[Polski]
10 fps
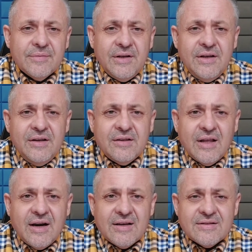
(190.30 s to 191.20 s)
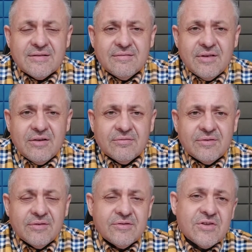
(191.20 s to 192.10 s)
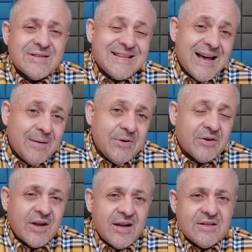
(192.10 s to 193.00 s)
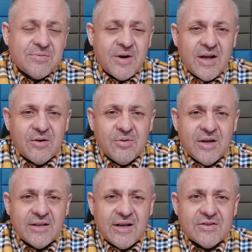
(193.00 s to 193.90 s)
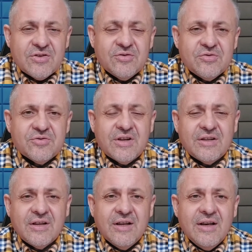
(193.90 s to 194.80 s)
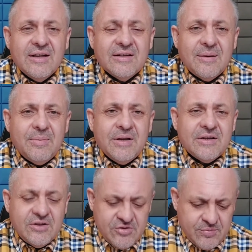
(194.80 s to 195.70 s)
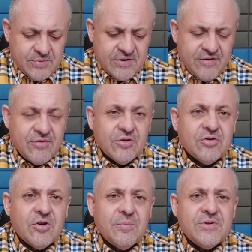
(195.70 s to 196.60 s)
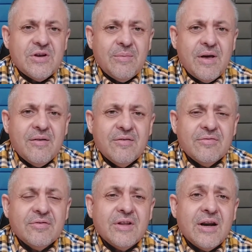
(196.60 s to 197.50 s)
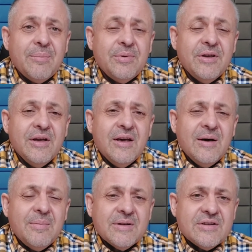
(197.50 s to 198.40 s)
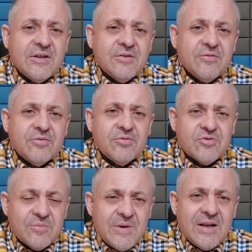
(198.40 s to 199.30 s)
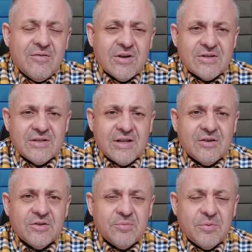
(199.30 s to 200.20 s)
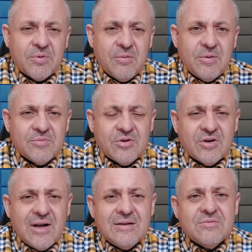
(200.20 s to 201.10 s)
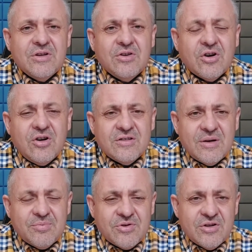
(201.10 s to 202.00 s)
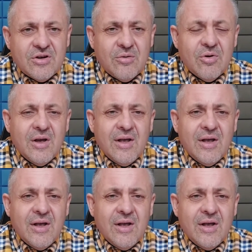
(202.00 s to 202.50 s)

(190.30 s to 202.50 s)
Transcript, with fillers: I teraz no, czasami organizm reaguje tak, że odrzuca te tabletki, to się potrafi otorbić. Ja miałem w terapii pacjentów, którzy mieli właśnie tego typu problem, że organizm nie do końca przyjął